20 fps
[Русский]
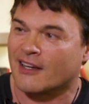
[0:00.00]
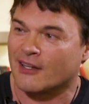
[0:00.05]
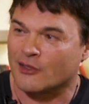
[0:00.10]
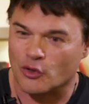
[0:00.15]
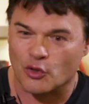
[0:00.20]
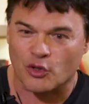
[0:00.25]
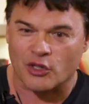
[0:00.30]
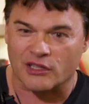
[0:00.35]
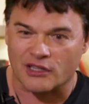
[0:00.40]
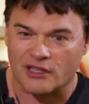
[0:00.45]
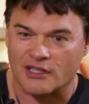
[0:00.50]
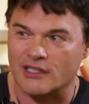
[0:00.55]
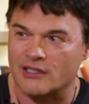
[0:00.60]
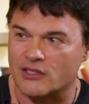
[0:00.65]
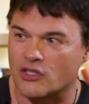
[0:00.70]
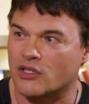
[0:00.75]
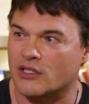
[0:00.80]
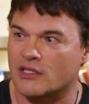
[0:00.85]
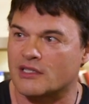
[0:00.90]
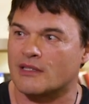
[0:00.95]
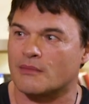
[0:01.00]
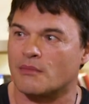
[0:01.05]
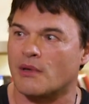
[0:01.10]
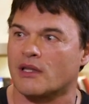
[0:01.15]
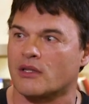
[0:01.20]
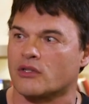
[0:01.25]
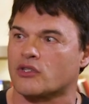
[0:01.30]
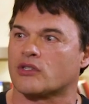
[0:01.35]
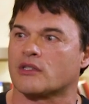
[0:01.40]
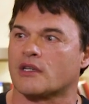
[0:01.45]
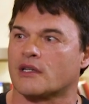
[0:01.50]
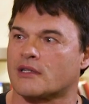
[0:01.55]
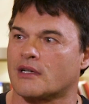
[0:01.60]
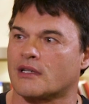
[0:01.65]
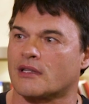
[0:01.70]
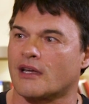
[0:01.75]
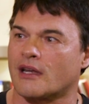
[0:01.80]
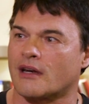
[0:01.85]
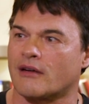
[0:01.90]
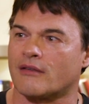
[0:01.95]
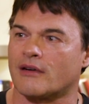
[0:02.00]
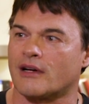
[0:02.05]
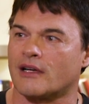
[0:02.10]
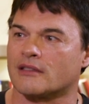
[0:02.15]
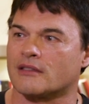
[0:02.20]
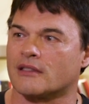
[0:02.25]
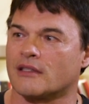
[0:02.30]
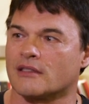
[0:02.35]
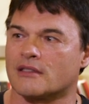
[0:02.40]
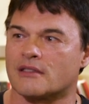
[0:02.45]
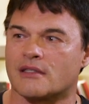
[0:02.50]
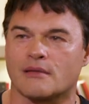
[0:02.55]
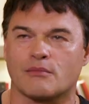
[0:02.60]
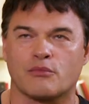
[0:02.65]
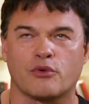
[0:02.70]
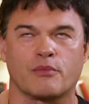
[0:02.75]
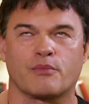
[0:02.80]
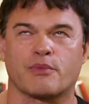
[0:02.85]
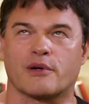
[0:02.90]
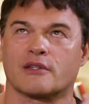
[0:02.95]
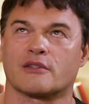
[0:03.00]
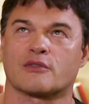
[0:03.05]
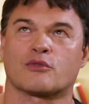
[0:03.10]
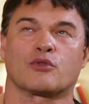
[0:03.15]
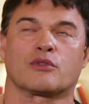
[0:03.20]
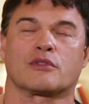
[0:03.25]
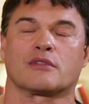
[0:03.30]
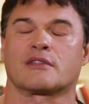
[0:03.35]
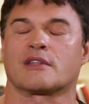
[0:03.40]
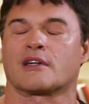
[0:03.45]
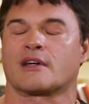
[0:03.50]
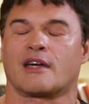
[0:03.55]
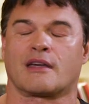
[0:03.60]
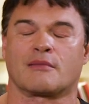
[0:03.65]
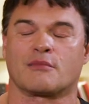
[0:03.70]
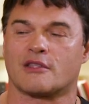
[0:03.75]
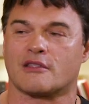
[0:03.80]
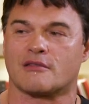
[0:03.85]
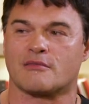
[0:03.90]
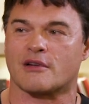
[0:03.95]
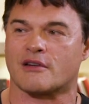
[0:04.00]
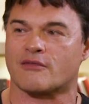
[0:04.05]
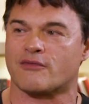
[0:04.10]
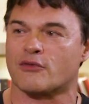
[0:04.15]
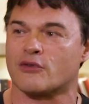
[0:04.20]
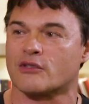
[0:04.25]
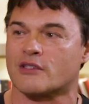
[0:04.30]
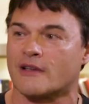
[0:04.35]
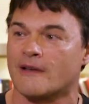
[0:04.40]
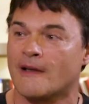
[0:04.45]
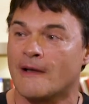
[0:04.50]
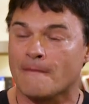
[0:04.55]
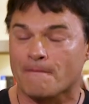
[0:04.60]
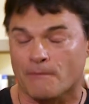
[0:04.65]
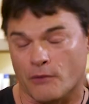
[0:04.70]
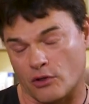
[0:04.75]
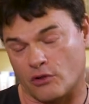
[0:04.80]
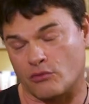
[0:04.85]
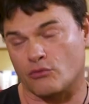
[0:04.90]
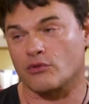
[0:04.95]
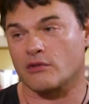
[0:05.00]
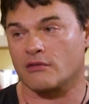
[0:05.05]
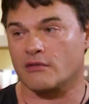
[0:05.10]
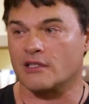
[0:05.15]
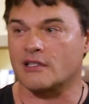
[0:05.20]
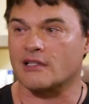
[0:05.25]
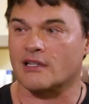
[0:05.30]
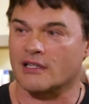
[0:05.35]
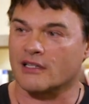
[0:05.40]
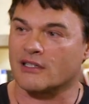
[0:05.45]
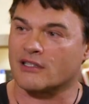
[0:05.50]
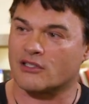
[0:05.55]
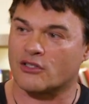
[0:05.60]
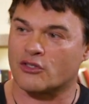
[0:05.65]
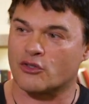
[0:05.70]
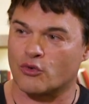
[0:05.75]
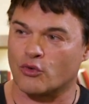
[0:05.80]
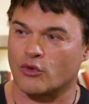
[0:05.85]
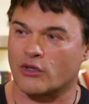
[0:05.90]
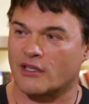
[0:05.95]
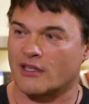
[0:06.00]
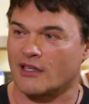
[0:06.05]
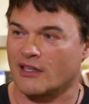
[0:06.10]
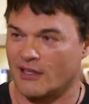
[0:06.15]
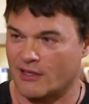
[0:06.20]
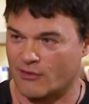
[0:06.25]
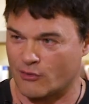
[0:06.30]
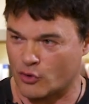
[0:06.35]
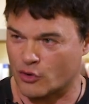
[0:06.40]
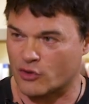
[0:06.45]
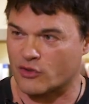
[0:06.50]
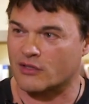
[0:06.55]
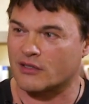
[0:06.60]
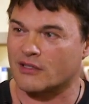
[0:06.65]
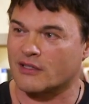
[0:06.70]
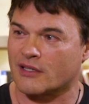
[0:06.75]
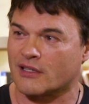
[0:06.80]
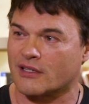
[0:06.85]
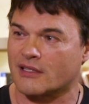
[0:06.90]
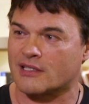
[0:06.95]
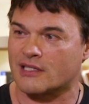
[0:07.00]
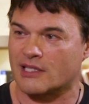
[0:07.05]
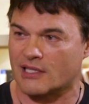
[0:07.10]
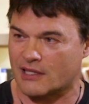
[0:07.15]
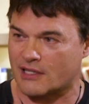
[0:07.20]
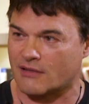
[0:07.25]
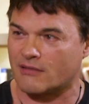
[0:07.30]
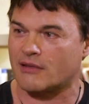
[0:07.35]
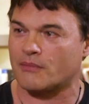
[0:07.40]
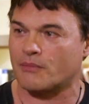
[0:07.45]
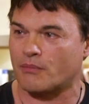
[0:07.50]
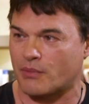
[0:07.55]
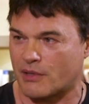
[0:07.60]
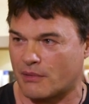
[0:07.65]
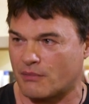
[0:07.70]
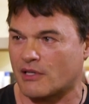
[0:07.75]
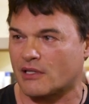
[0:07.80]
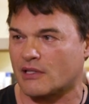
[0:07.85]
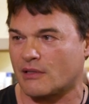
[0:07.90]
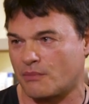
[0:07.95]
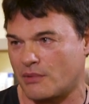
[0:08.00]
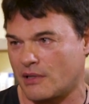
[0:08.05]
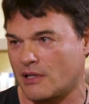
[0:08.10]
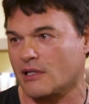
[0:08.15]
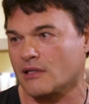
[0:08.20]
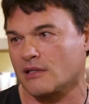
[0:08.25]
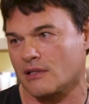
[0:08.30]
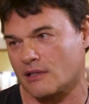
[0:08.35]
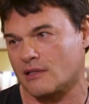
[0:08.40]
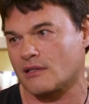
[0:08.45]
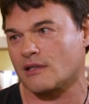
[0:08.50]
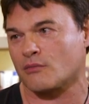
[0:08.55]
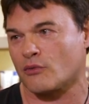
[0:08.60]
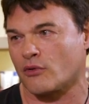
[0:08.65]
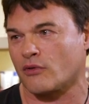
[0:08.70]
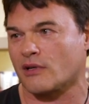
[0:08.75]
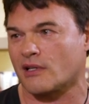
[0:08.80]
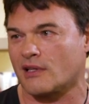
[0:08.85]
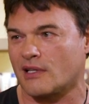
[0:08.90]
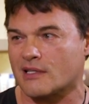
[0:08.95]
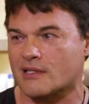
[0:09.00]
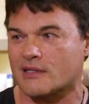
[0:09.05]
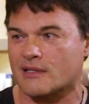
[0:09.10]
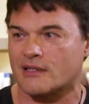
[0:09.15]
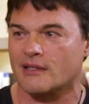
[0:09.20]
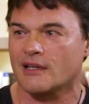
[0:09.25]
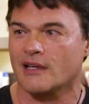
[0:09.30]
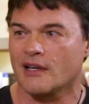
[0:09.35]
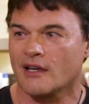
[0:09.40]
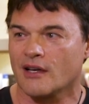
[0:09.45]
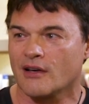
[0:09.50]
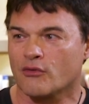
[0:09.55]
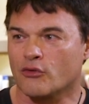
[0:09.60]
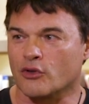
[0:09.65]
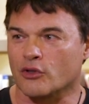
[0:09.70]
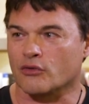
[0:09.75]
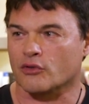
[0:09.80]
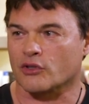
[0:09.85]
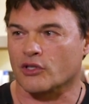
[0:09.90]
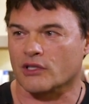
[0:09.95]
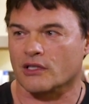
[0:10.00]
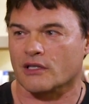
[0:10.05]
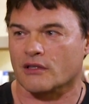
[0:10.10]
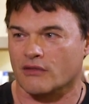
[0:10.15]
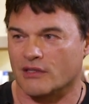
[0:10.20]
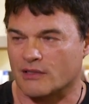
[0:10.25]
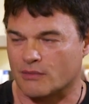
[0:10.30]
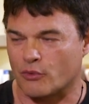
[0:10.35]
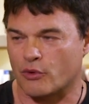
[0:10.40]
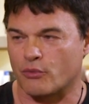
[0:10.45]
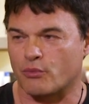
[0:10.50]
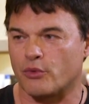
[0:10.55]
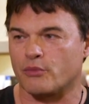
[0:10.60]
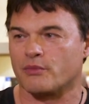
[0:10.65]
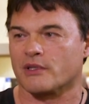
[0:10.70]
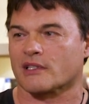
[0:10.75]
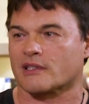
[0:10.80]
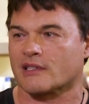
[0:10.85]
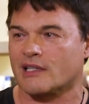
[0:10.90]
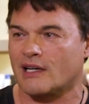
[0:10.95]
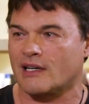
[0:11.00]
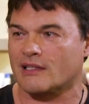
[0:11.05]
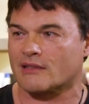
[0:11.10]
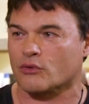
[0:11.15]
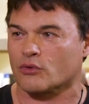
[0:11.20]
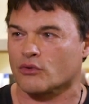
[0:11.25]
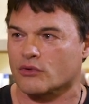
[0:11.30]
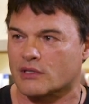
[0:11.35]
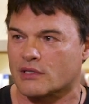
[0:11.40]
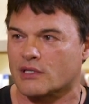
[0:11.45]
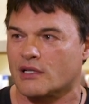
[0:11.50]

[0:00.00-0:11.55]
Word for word: который ты через себя начинаешь открывать. И с тобой происходит такая метаморфоза. Это удивительные же штуки. И вот э, с этого примерно периода, с седьмого класса, вот, вот этот весь мой пубертат, он